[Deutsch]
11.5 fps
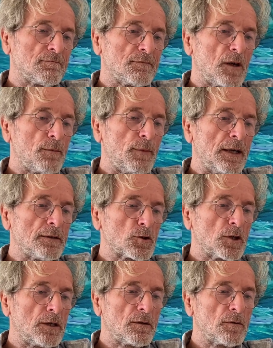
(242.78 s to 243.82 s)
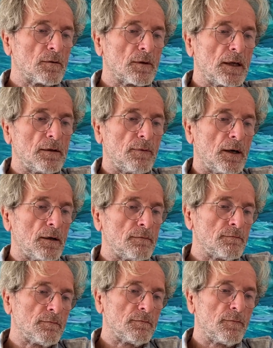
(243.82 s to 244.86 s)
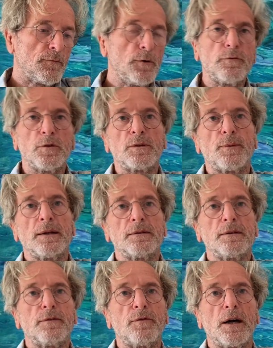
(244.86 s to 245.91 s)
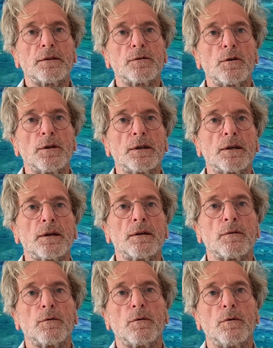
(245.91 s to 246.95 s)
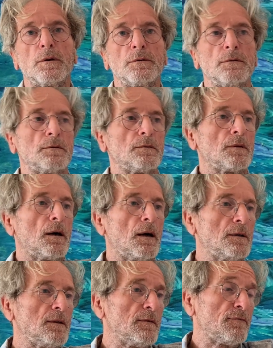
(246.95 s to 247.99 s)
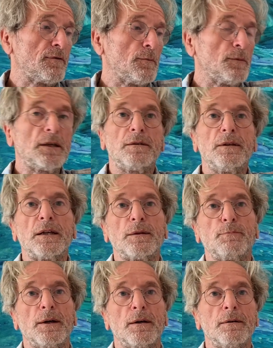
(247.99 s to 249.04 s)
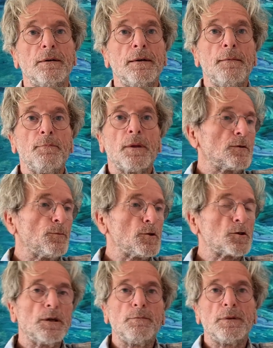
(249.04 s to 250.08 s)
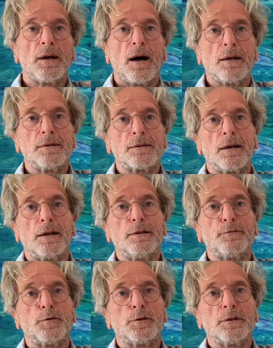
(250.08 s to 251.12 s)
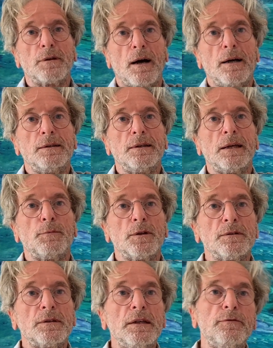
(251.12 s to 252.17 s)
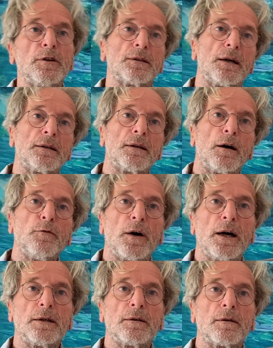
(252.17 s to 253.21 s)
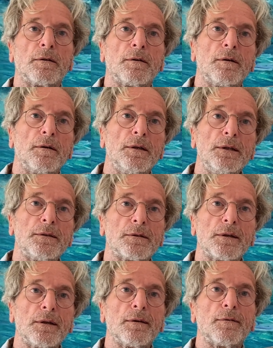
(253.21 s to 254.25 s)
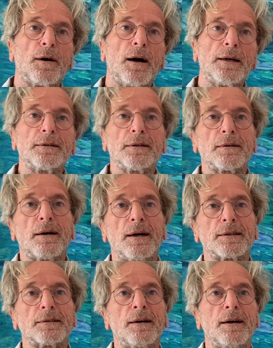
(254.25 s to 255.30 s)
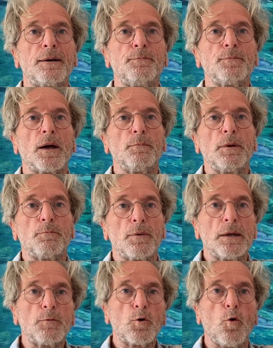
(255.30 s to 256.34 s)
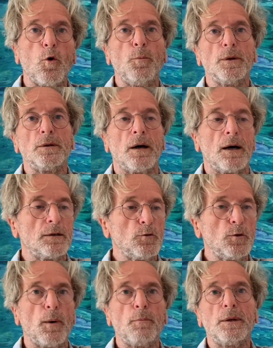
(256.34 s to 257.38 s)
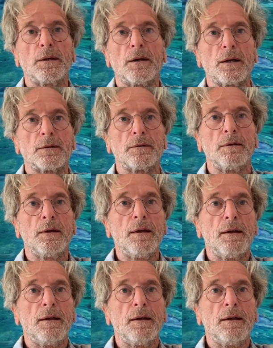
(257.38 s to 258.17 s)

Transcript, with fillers: nach meiner Schätzung etwa 25 Fahrzeuge und eine für mich nicht mehr zu bestimmende Anzahl von Teilnehmern, die wir dann auf einer Liste eingetragen haben, damit wir im groben einen Überblick hatten,